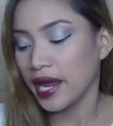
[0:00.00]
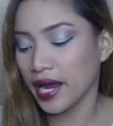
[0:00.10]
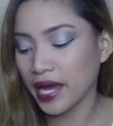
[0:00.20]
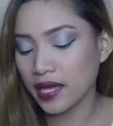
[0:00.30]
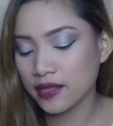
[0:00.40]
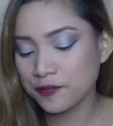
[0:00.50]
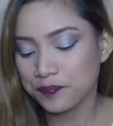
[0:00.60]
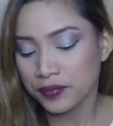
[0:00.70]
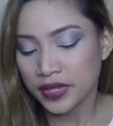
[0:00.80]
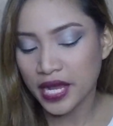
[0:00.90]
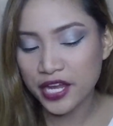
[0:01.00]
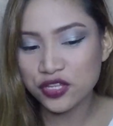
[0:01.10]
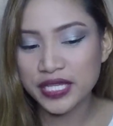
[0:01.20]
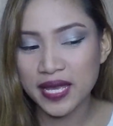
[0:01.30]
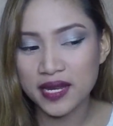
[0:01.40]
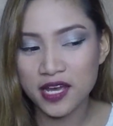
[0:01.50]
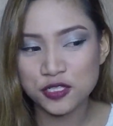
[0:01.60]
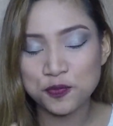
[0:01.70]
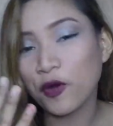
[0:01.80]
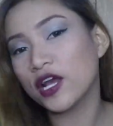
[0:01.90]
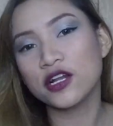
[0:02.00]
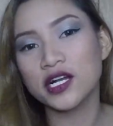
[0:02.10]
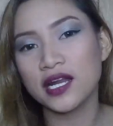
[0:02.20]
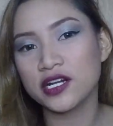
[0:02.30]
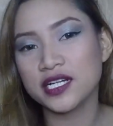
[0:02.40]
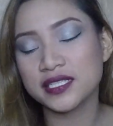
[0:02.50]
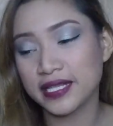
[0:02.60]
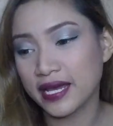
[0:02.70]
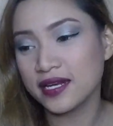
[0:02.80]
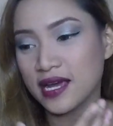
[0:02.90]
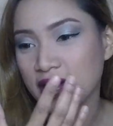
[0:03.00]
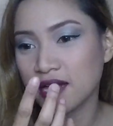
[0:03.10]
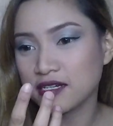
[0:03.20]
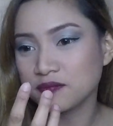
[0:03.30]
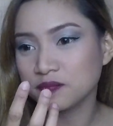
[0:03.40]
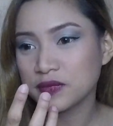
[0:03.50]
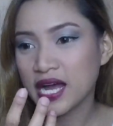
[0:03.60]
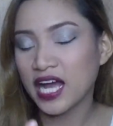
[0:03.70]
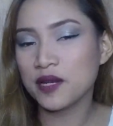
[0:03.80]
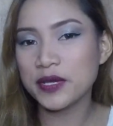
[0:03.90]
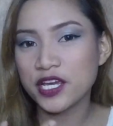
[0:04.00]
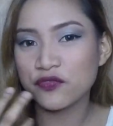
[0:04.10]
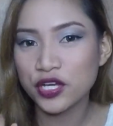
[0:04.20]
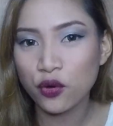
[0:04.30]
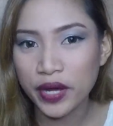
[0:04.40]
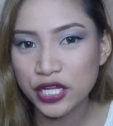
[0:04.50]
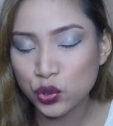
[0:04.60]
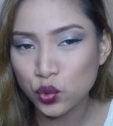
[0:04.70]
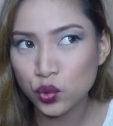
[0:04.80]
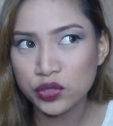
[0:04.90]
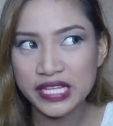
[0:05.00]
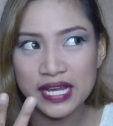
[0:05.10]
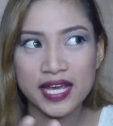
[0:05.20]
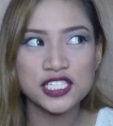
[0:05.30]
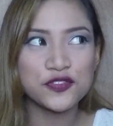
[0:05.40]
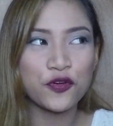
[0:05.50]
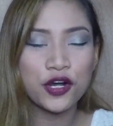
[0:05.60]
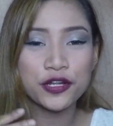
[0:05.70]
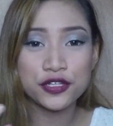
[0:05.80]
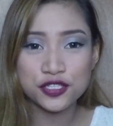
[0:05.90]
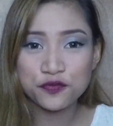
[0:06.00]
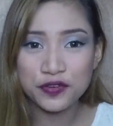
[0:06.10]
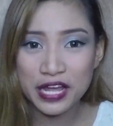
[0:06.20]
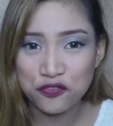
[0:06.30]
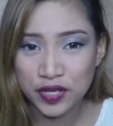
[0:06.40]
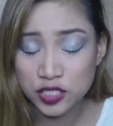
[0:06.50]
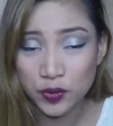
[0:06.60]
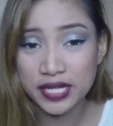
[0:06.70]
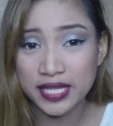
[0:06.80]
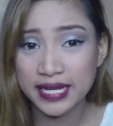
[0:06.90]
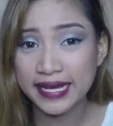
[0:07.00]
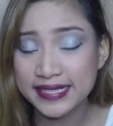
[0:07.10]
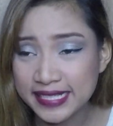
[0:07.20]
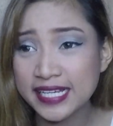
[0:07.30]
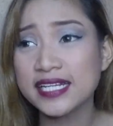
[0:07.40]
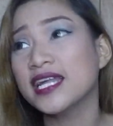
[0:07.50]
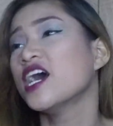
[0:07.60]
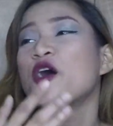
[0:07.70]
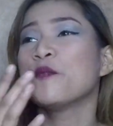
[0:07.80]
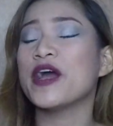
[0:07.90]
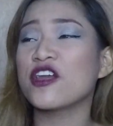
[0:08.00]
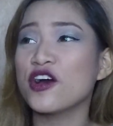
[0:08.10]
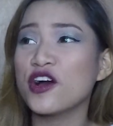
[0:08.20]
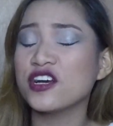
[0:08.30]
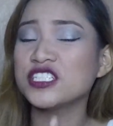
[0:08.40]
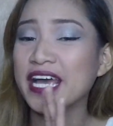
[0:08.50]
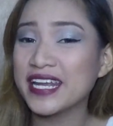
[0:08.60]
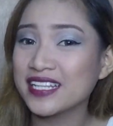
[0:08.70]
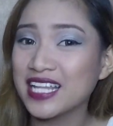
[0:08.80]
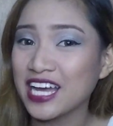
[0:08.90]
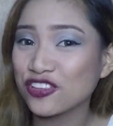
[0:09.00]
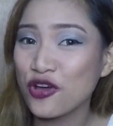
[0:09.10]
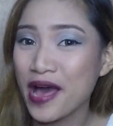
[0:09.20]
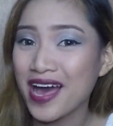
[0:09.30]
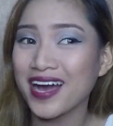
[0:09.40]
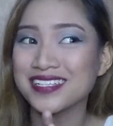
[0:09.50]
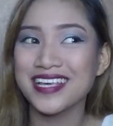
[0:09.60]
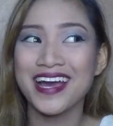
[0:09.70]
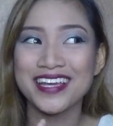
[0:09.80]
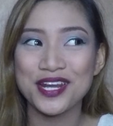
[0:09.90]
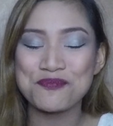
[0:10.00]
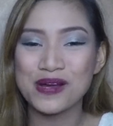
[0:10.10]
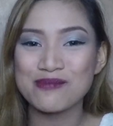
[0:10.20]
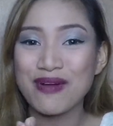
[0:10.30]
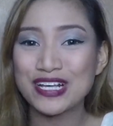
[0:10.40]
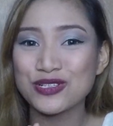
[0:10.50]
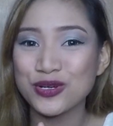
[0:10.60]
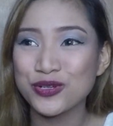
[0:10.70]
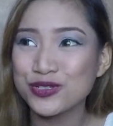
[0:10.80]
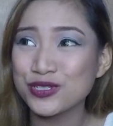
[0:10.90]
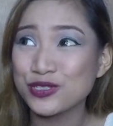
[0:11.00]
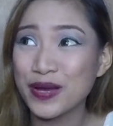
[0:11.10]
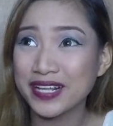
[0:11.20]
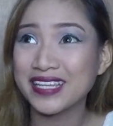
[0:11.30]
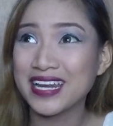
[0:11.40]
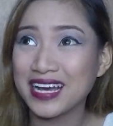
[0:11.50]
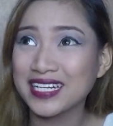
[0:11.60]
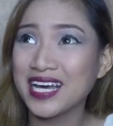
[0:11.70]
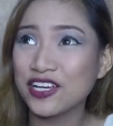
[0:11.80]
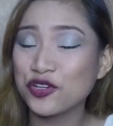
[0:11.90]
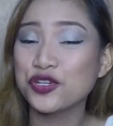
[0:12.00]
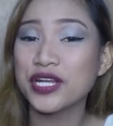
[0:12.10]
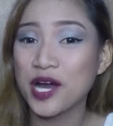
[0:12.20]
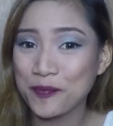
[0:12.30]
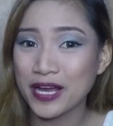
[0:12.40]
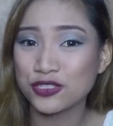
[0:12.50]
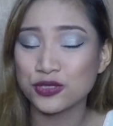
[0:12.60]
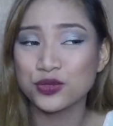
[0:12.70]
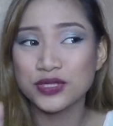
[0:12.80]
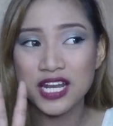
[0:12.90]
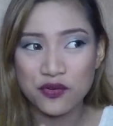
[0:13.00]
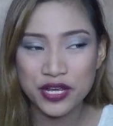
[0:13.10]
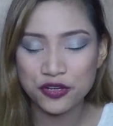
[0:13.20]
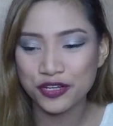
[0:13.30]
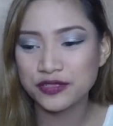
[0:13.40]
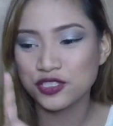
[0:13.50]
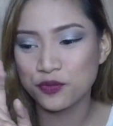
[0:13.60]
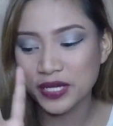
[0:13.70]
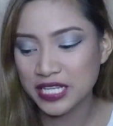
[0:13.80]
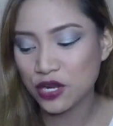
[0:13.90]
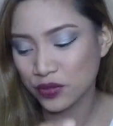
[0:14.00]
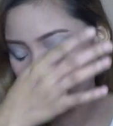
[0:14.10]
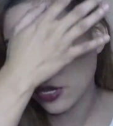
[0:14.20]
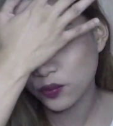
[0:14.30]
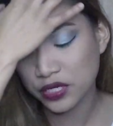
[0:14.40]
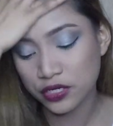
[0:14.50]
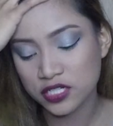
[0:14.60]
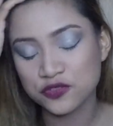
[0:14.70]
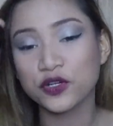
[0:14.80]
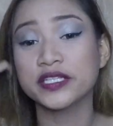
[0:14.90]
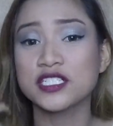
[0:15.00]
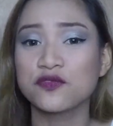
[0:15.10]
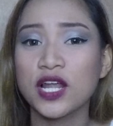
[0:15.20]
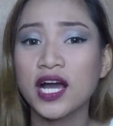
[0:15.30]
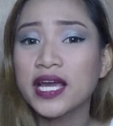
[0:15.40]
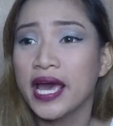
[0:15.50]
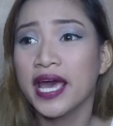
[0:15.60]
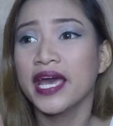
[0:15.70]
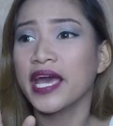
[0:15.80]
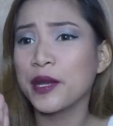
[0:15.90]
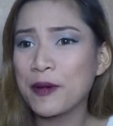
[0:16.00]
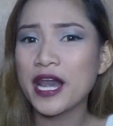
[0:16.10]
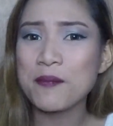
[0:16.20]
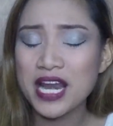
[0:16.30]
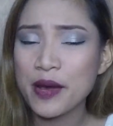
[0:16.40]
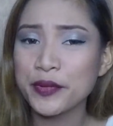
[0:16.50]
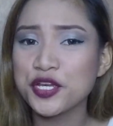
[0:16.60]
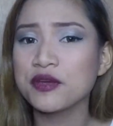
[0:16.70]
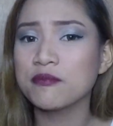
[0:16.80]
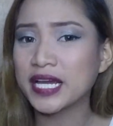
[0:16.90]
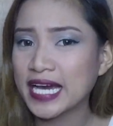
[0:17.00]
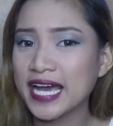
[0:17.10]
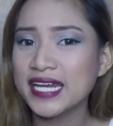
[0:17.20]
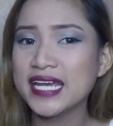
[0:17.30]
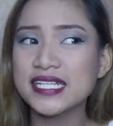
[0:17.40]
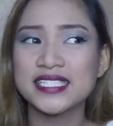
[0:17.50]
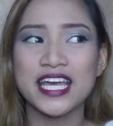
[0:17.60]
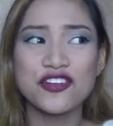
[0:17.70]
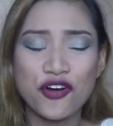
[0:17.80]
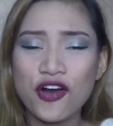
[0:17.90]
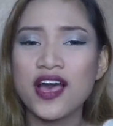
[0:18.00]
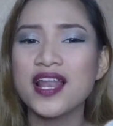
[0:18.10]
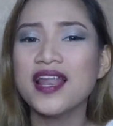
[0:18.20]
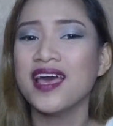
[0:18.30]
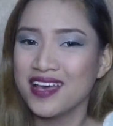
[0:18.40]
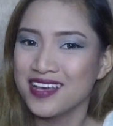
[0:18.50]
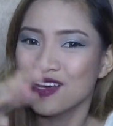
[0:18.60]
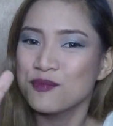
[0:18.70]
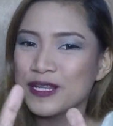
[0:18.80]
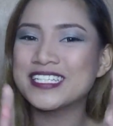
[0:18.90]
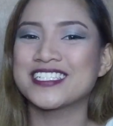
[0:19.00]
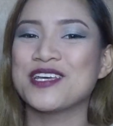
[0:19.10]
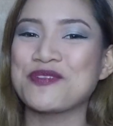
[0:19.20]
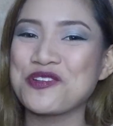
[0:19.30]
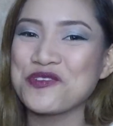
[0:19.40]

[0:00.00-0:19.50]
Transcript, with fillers: And Ayun din, uh, spoiler alert din, um, I'll be giving away two tickets for YouTube Fan Fest 2019. Pero dyan, ad lang to ha, kasi ang hirap makapasok. Yun, swerte lang na yun yung nakapasok. So, dalawa yun. So, may dalawa tayong winners for this vlog. And para malaman nyo yung mechanics and all, please keep on